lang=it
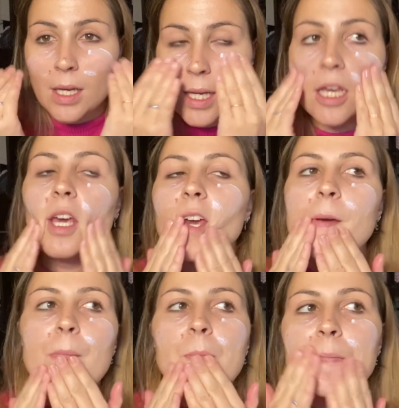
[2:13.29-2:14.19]
E,
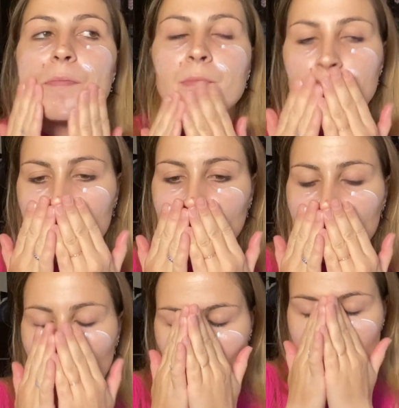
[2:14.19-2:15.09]
ehm,
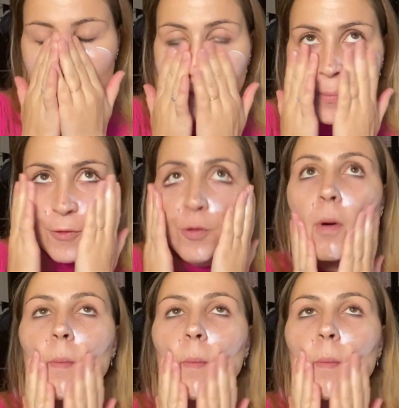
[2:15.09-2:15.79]
questo ha un profumo un